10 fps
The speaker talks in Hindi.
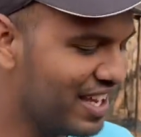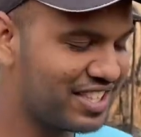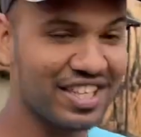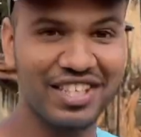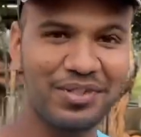
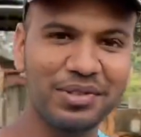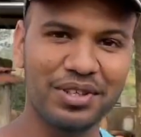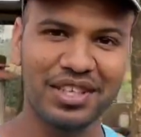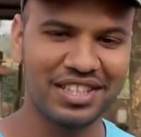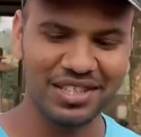इस तरह से कुछ
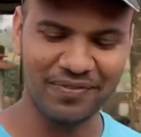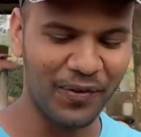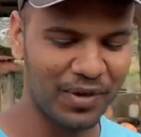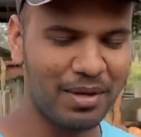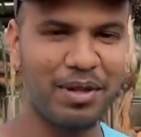चीज
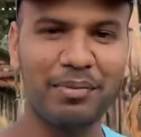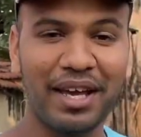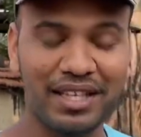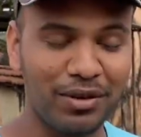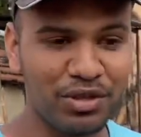फोड़ने में तो भाई
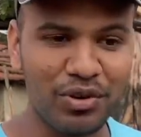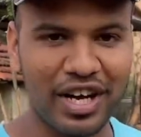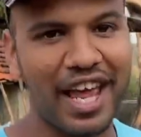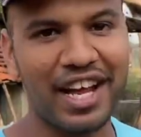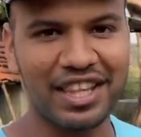चलो इसको
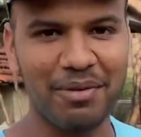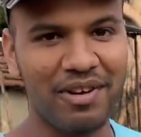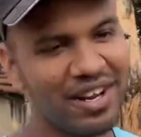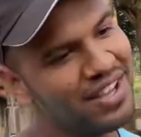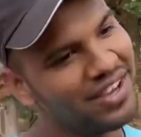ट्राई करते हैं अपन